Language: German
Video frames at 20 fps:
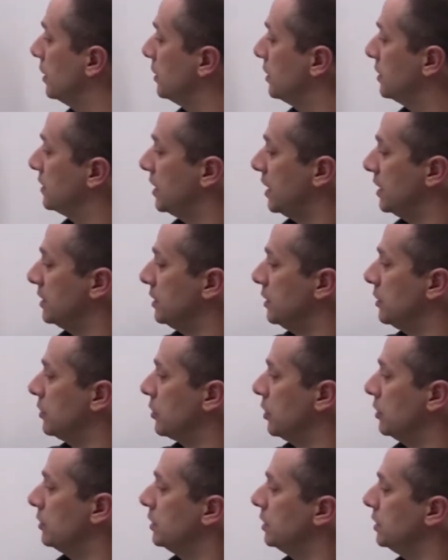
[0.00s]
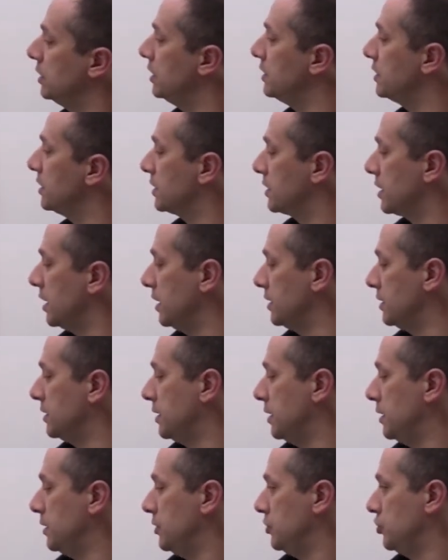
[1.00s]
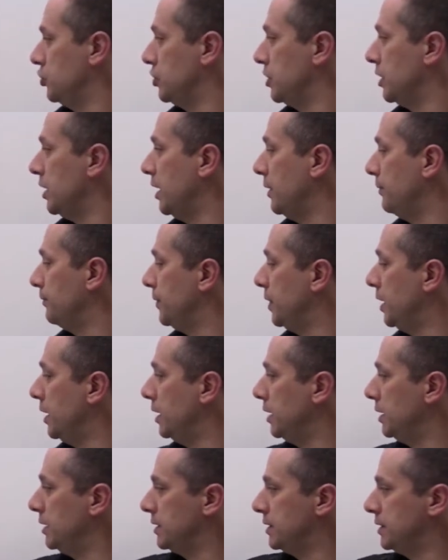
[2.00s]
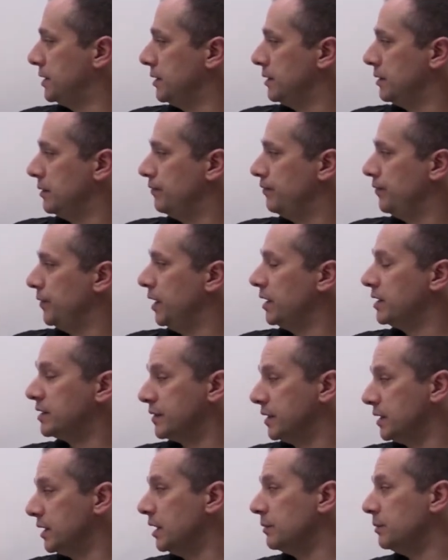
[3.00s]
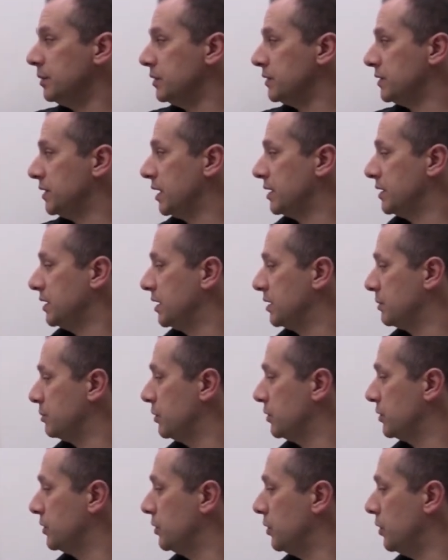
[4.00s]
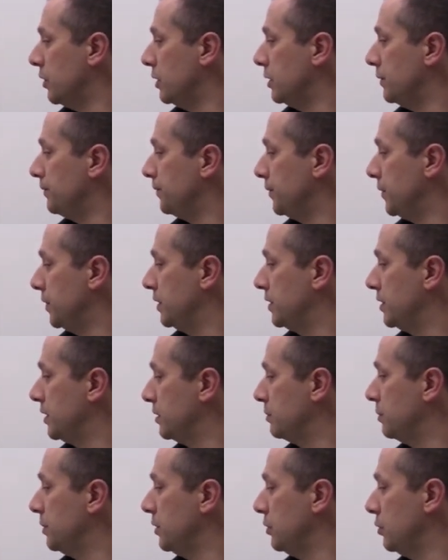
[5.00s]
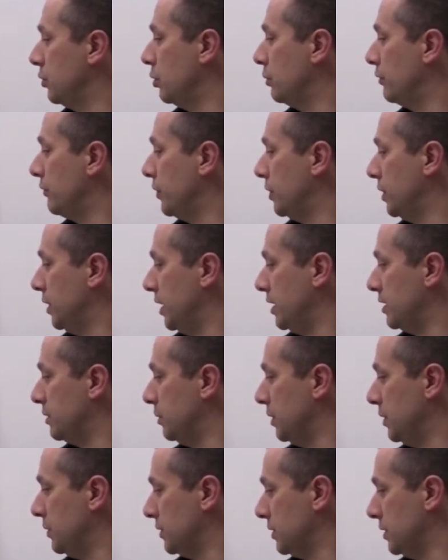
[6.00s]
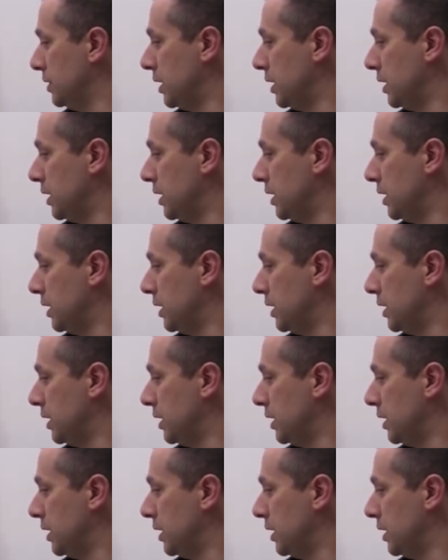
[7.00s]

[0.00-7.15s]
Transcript: Das heißt, ich könnte dieses Ganze schreiben als x minus 6x plus 9 ist das Binom von x minus